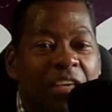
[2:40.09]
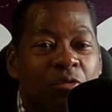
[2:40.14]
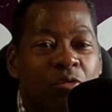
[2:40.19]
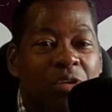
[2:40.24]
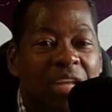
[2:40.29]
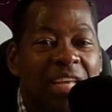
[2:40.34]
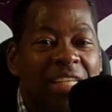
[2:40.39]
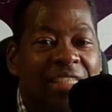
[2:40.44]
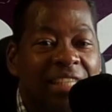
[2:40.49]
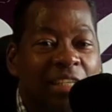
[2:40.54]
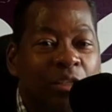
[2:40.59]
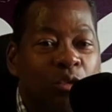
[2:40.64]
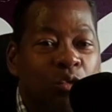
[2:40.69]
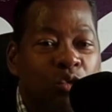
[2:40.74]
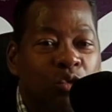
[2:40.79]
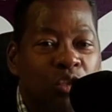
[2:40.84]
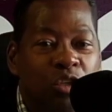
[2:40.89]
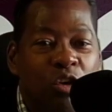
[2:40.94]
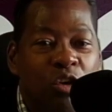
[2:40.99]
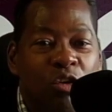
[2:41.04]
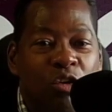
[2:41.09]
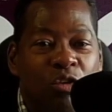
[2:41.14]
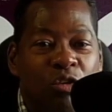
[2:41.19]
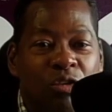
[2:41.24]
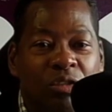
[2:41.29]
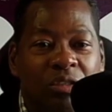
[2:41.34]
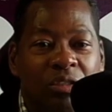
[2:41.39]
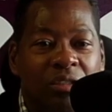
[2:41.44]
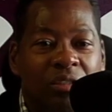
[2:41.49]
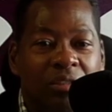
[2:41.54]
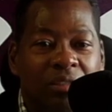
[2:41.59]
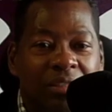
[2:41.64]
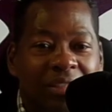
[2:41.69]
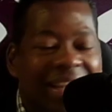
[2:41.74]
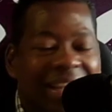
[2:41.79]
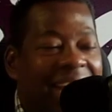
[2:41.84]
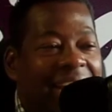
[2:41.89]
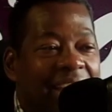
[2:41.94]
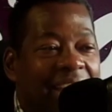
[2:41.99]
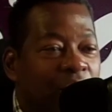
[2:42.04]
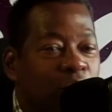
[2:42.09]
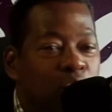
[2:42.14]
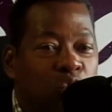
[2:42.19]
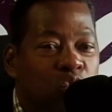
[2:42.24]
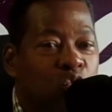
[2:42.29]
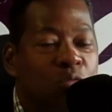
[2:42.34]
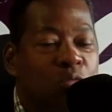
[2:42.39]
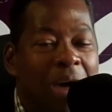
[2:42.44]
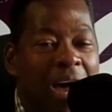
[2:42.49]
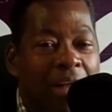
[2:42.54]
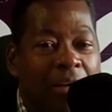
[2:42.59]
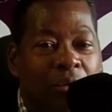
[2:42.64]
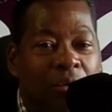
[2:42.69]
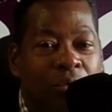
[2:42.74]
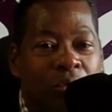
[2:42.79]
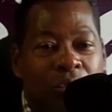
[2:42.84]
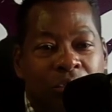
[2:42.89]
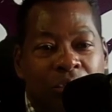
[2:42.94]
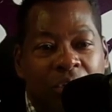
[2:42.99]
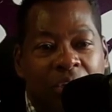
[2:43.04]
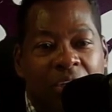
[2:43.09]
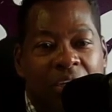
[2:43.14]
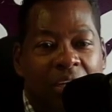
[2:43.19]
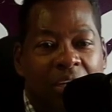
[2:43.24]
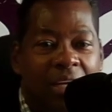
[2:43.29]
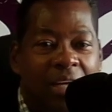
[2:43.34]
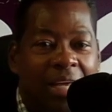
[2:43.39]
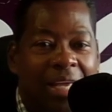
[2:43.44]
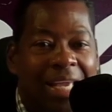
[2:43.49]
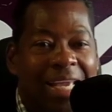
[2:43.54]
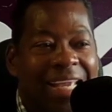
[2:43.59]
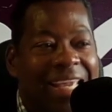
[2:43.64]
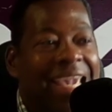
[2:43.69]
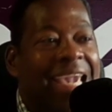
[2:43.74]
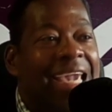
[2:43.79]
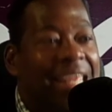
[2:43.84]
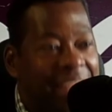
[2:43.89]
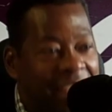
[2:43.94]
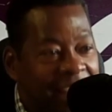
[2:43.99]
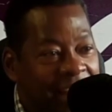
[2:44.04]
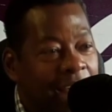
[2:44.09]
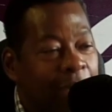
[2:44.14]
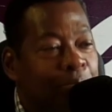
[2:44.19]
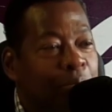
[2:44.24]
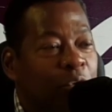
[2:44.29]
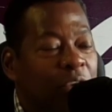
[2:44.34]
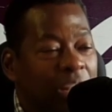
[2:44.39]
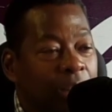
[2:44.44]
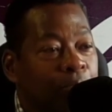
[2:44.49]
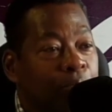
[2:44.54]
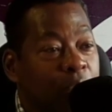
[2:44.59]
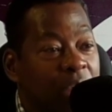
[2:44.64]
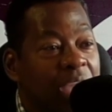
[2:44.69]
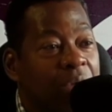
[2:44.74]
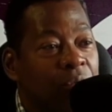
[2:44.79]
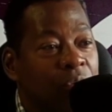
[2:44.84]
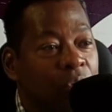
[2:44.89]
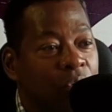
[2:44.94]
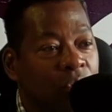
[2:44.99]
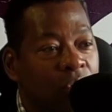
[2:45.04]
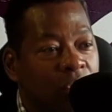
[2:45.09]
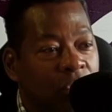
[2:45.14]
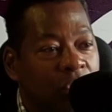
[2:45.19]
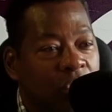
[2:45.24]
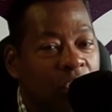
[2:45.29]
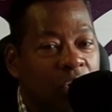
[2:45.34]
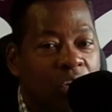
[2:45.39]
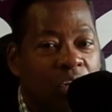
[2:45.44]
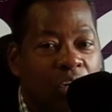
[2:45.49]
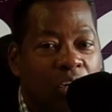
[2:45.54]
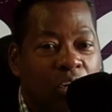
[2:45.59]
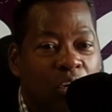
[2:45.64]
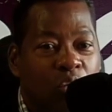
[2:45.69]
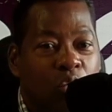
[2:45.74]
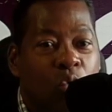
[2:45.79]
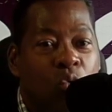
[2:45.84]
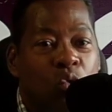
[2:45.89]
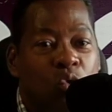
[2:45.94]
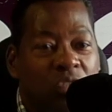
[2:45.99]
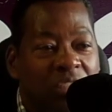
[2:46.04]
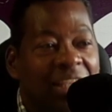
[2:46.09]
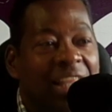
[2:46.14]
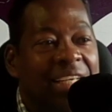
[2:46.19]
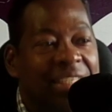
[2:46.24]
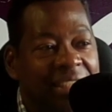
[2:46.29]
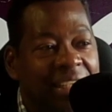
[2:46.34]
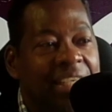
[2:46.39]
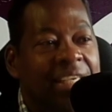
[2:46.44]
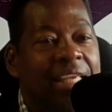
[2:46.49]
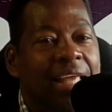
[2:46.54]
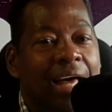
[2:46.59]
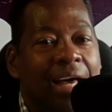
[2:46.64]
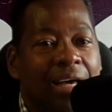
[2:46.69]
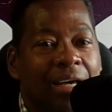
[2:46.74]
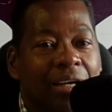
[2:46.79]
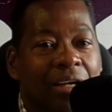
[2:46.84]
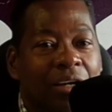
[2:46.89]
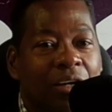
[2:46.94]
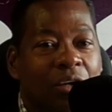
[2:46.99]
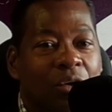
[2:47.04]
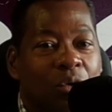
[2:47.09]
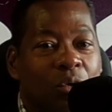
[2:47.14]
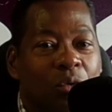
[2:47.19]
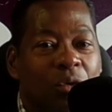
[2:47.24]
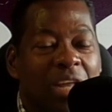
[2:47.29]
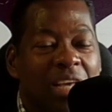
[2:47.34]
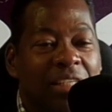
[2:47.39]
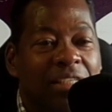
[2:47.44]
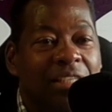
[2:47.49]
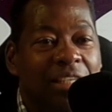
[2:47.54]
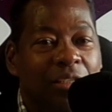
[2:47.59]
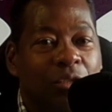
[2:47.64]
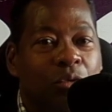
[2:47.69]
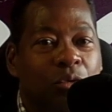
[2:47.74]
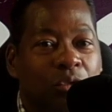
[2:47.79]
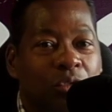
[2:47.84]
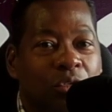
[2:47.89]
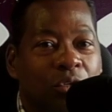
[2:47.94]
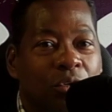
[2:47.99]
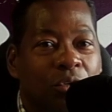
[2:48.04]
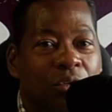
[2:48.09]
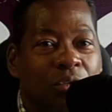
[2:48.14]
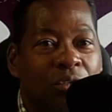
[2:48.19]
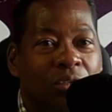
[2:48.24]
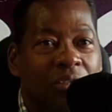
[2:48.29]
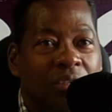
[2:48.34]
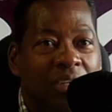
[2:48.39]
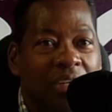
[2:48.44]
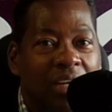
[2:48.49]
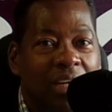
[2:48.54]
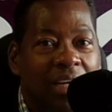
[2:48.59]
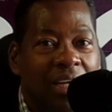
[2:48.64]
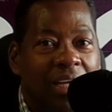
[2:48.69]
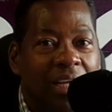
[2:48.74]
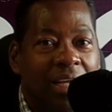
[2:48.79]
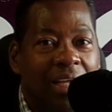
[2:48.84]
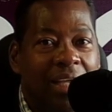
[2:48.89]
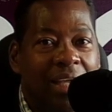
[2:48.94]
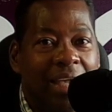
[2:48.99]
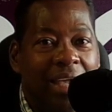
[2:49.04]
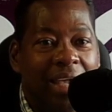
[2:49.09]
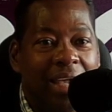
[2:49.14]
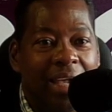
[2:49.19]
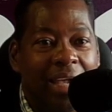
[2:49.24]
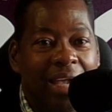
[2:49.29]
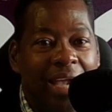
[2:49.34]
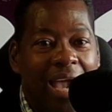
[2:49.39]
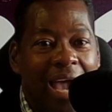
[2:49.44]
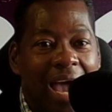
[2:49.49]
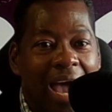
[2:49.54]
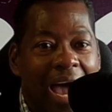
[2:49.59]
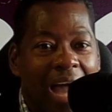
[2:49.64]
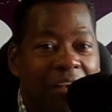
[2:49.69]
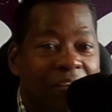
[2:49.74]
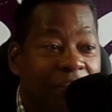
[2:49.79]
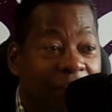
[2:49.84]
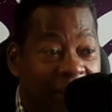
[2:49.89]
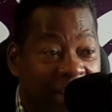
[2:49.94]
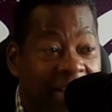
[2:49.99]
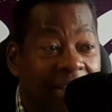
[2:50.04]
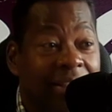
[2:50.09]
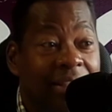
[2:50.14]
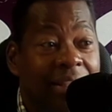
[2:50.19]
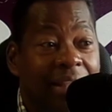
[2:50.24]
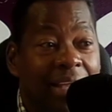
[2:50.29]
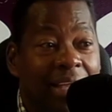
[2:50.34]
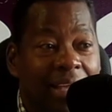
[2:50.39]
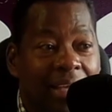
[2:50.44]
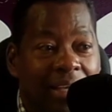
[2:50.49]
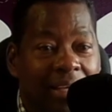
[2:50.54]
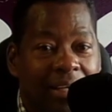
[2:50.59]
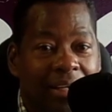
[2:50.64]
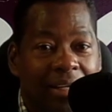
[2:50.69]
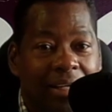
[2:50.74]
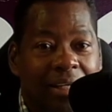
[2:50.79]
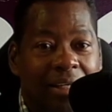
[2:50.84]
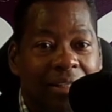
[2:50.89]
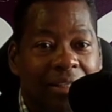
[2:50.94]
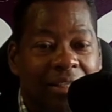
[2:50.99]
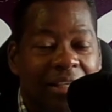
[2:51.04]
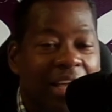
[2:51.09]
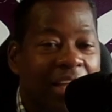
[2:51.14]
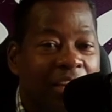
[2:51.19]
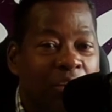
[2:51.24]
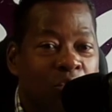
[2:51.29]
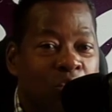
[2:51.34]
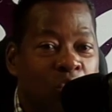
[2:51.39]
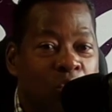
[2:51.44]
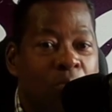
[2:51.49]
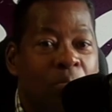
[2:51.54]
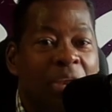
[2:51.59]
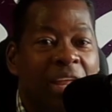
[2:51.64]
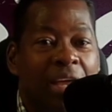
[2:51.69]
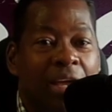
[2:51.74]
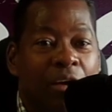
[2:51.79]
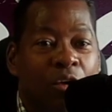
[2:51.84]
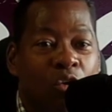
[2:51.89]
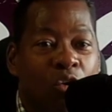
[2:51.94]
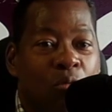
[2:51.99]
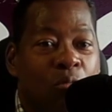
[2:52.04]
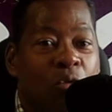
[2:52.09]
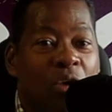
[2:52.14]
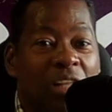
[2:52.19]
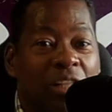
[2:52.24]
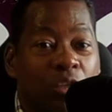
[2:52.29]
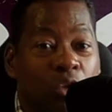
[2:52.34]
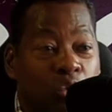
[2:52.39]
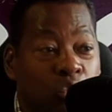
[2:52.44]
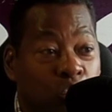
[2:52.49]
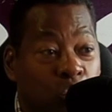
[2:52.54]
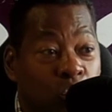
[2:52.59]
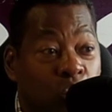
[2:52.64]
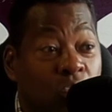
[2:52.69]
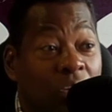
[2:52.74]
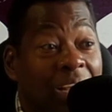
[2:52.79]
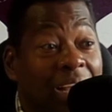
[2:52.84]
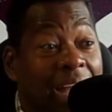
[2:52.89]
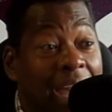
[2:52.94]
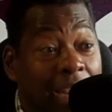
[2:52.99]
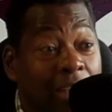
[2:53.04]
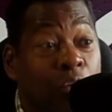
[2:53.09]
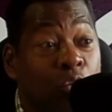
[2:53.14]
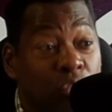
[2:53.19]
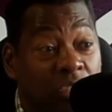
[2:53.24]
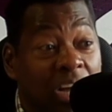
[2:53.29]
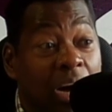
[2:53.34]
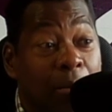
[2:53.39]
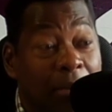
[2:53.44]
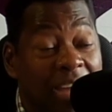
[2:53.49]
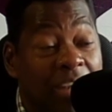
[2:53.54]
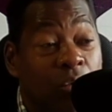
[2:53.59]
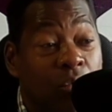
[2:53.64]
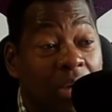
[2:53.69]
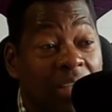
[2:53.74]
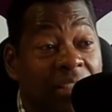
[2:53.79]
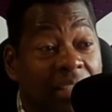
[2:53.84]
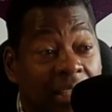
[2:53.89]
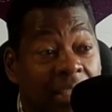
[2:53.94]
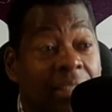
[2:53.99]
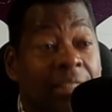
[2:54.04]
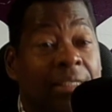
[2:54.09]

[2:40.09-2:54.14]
institución de derechos humanos querida por el pueblo, robustecida, una institución que al frente tiene un hombre como el doctor Carlos Camargo Asís,